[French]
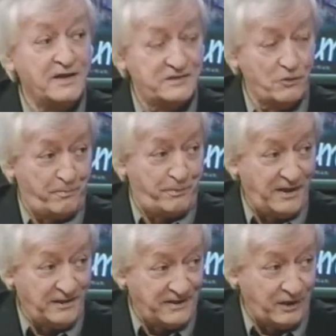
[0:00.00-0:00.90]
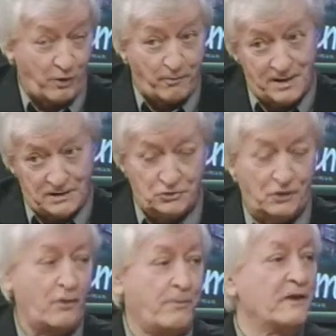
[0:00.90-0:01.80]
Si on parle des romans, je
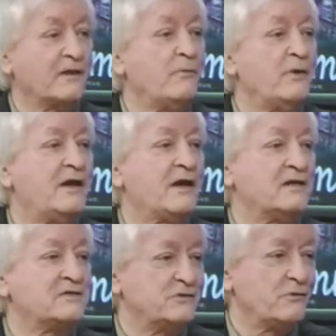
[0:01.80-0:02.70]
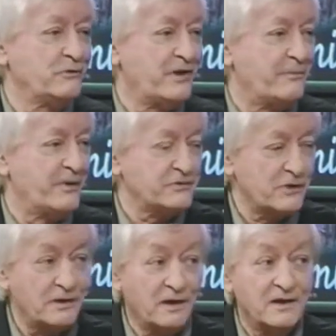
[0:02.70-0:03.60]
comprends très bien la question de la mhm.
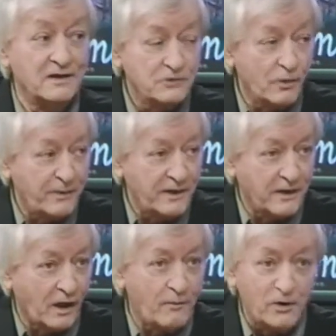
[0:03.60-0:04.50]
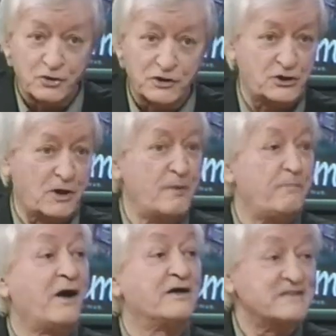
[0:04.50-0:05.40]
personne. Si on parle des romans, je n'ai jamais
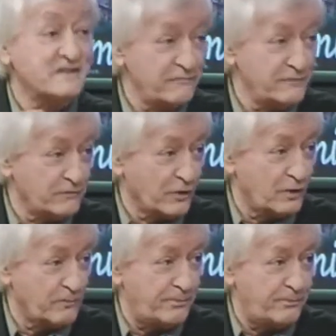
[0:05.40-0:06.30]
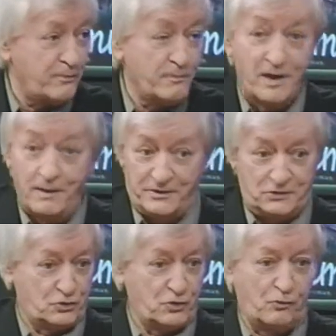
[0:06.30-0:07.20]
pensé vivre de ma plume
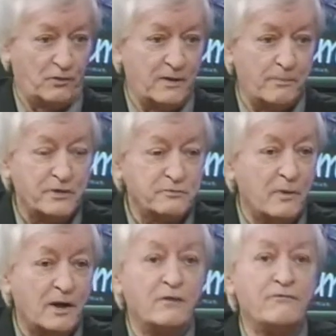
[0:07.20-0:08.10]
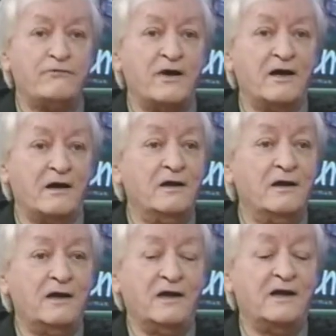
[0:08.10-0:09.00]
parce que je ne croyais pas à ce moment-là faire
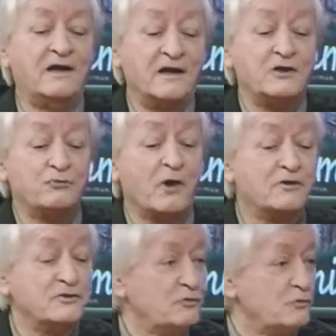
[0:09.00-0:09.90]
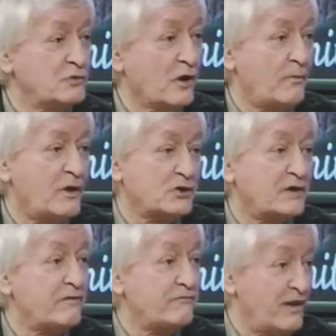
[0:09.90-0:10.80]
écrire. Je suis rendu à 12 romans, j'en
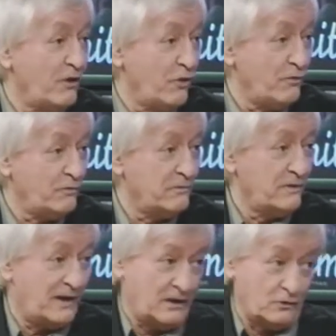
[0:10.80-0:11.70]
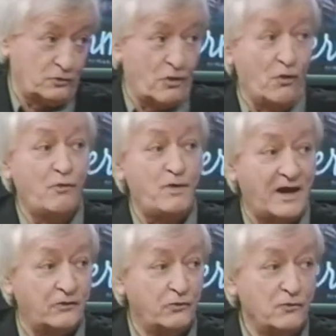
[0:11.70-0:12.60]
avais fait un. Alors de un
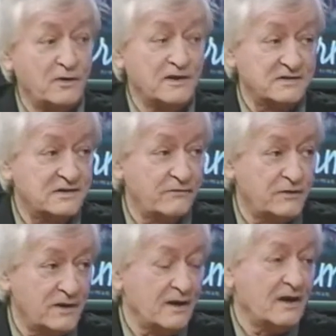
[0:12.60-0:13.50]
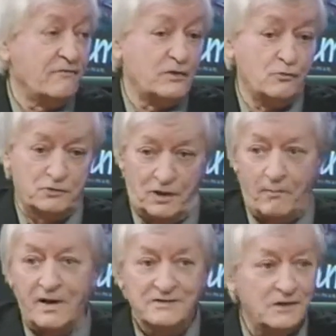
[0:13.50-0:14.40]
à deux, c'est évident qu'avec 12
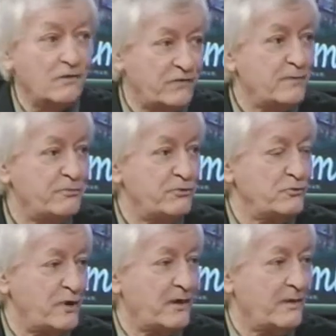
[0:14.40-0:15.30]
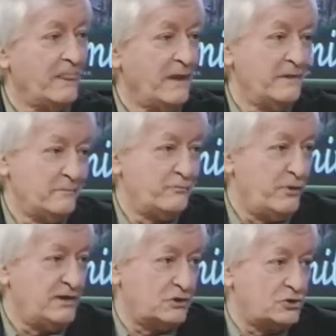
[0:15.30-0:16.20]
romans, ça devient euh,
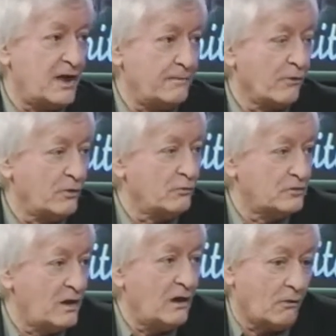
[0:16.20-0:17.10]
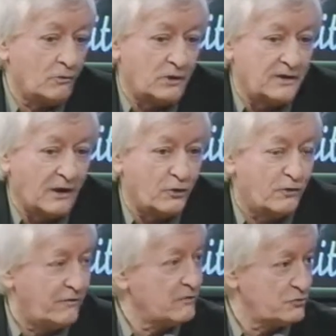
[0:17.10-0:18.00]
plus, alléchant pour un auteur. On a, les
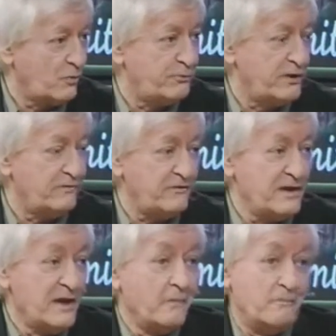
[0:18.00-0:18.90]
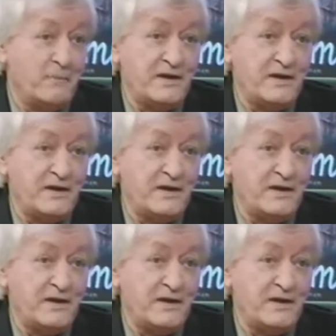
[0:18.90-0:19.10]
redevances sont plus élevées. Mhm.